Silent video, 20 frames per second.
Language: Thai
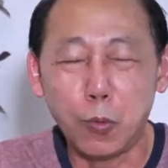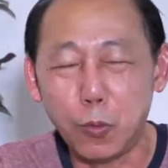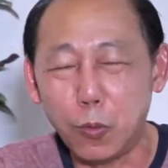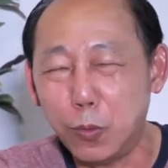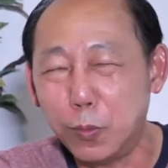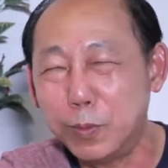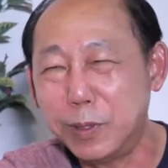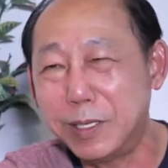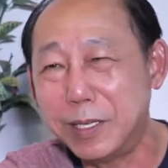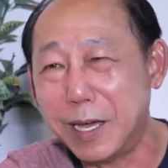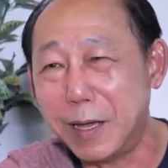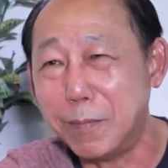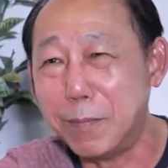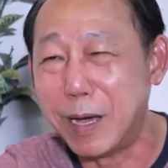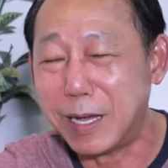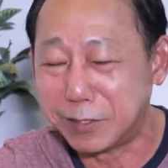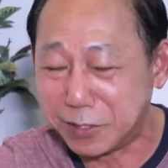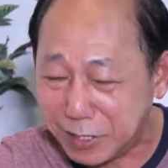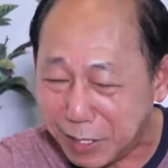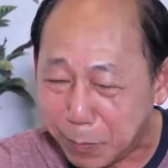โอ้โหเหนื่อย
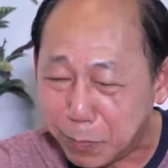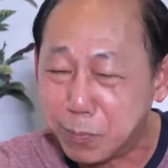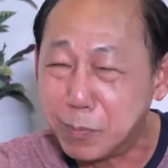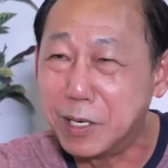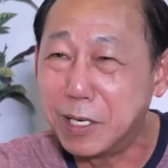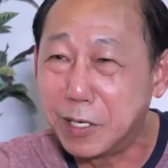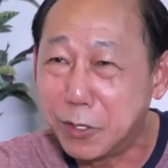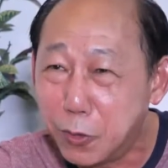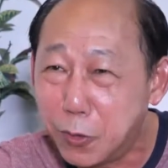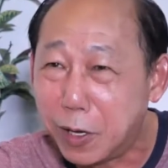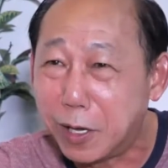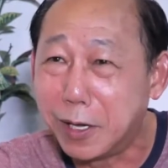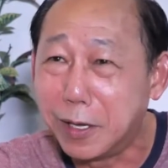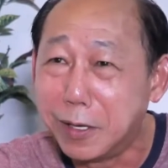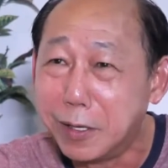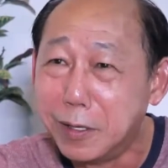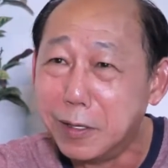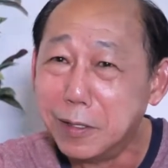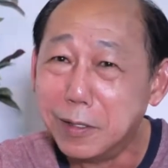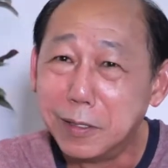มากเจ็บมือด้วย
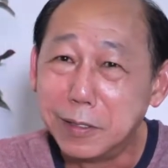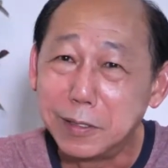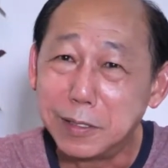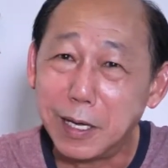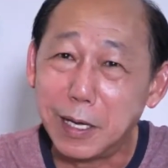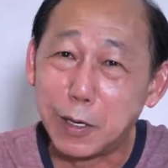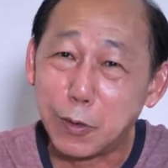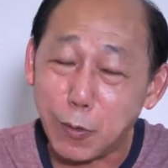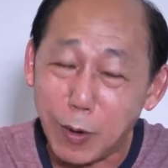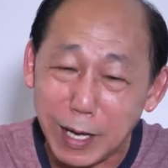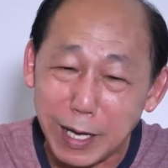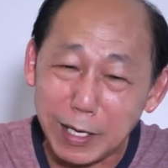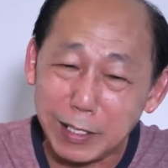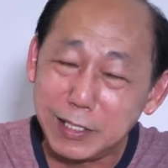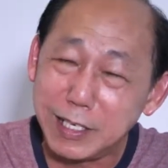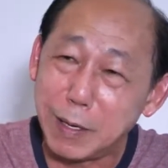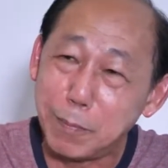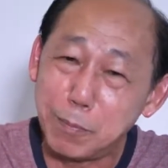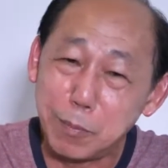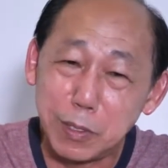นะกว่า
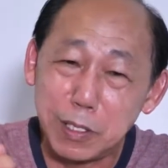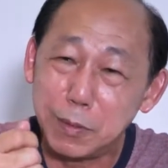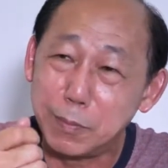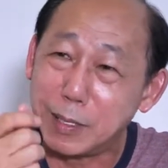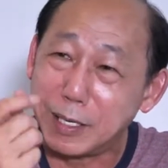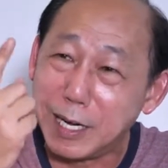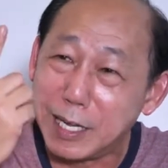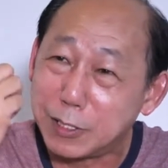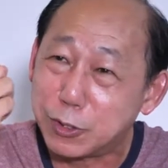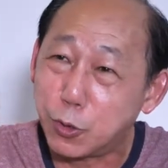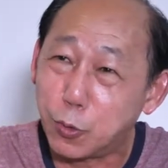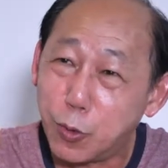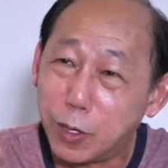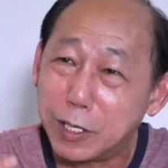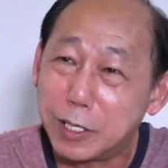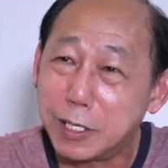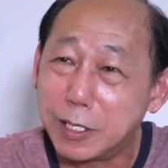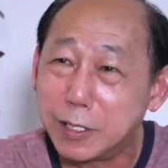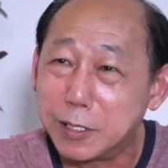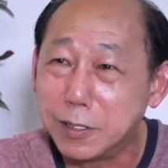เย็บขึ้นมาได้ตัว
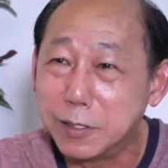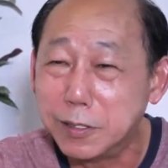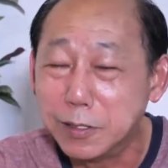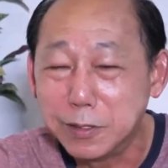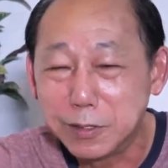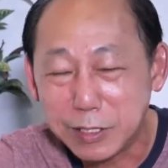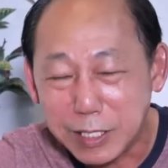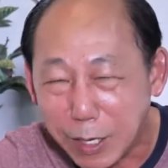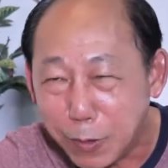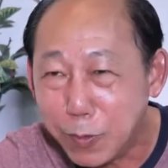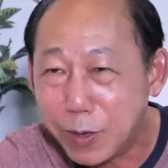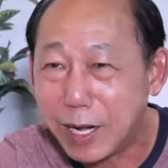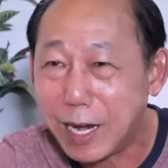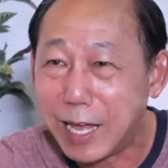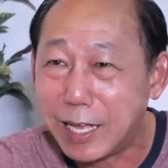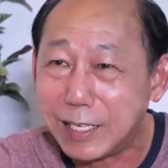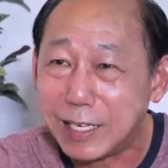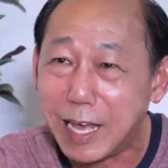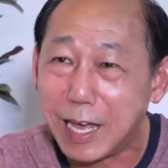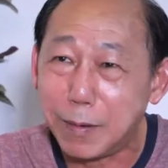หนึ่งใช้เว
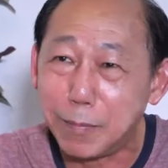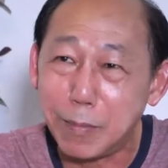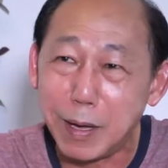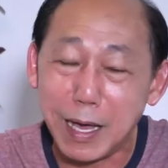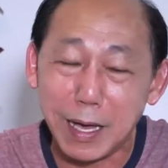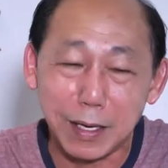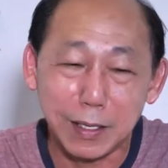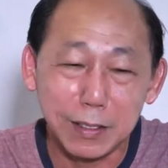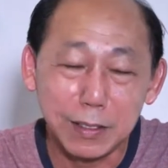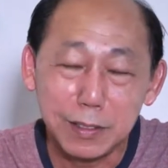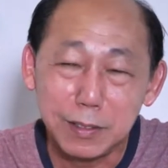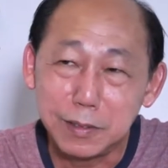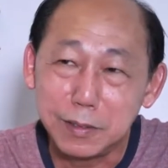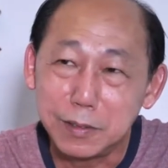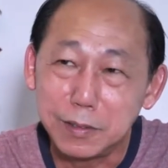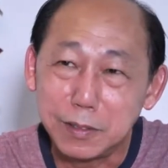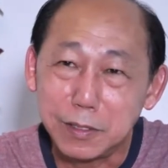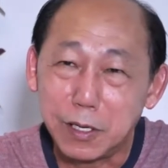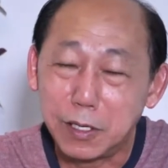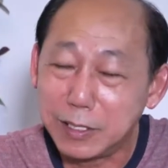ลานานมาก
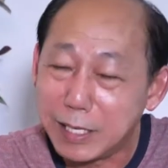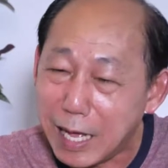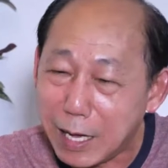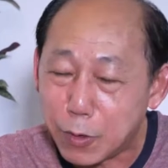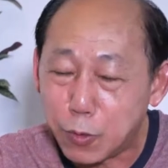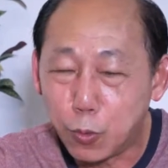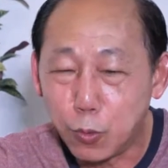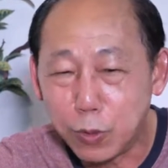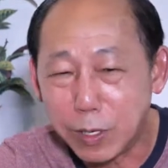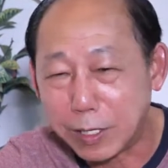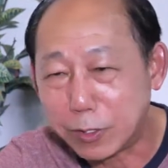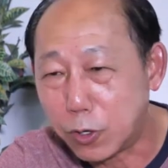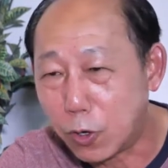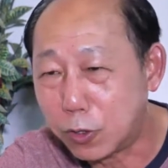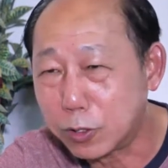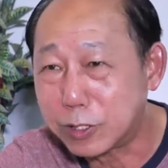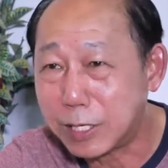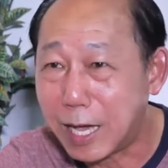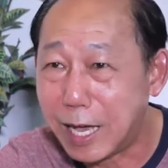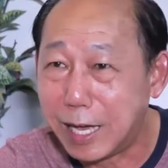ก็นั่งคุยกับน้
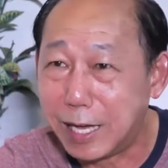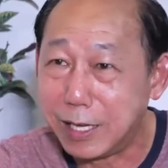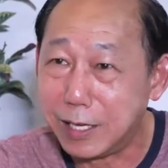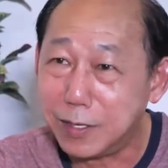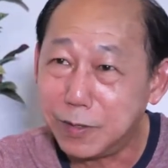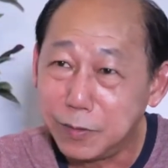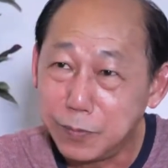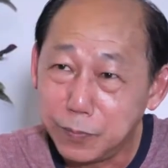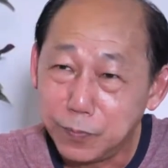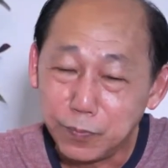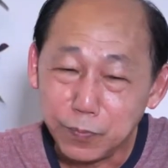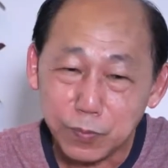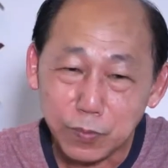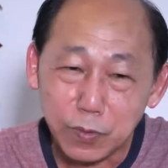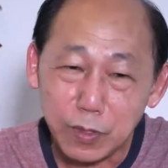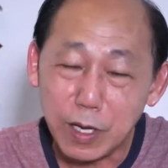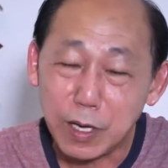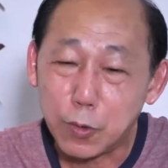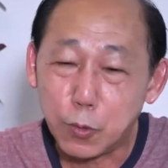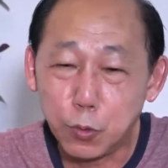องชาย
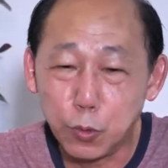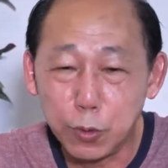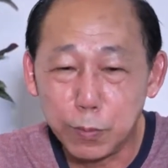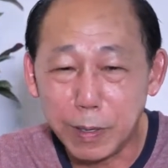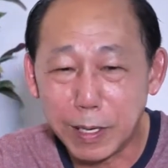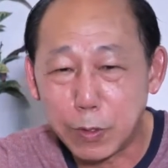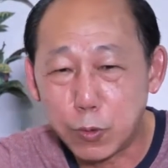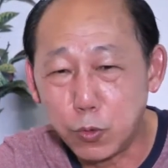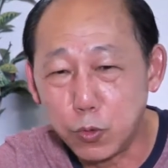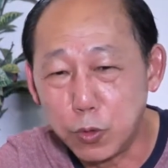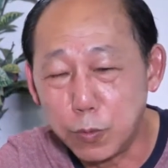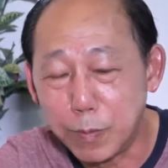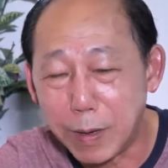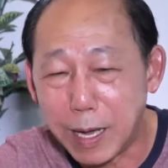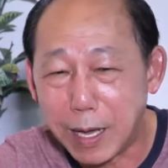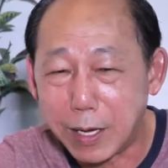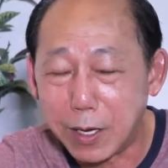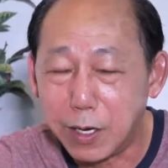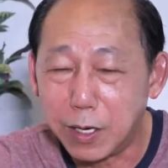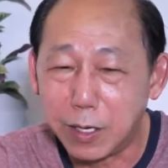นะคุยไปคุย
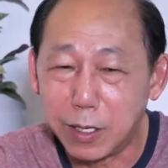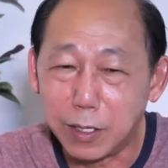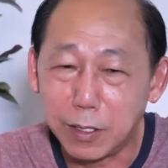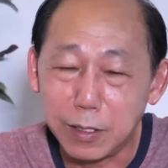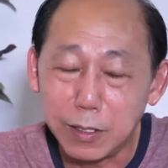มาก็